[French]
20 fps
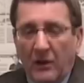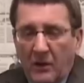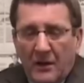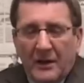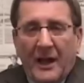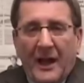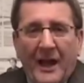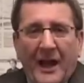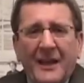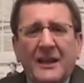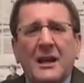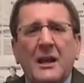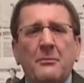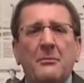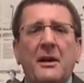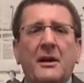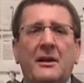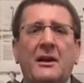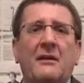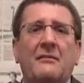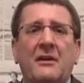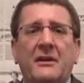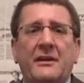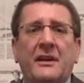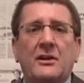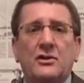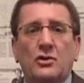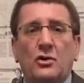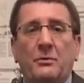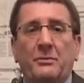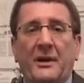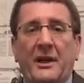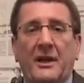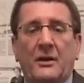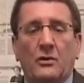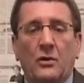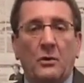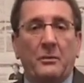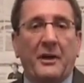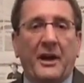Alors, à Québec, l'avantage
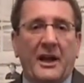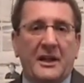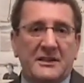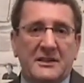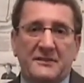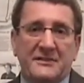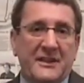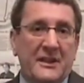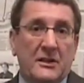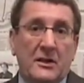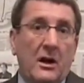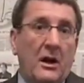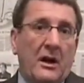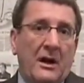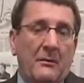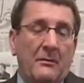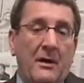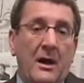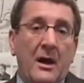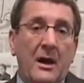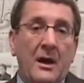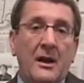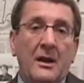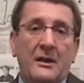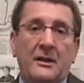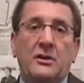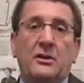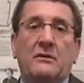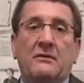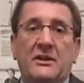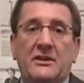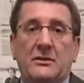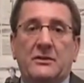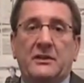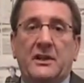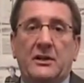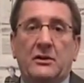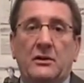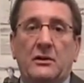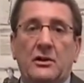comparatif, c'est carrément l'innovation
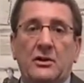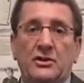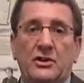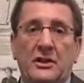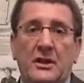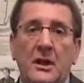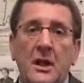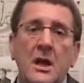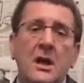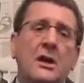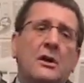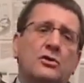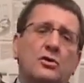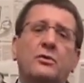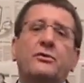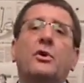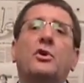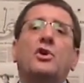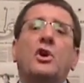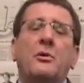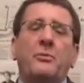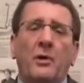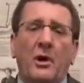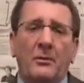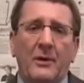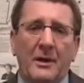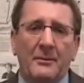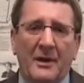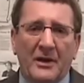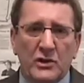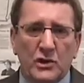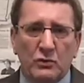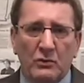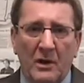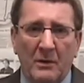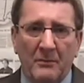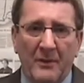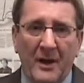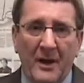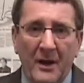technologique. Sauf qu'on a un problème
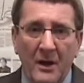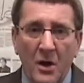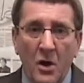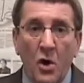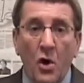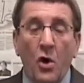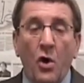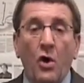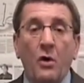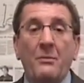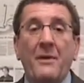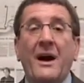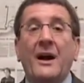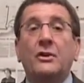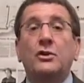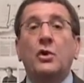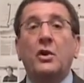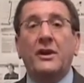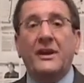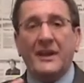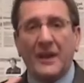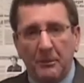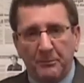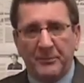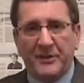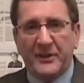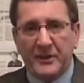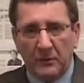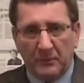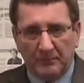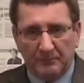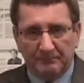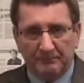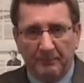actuellement, on manque de capitaux.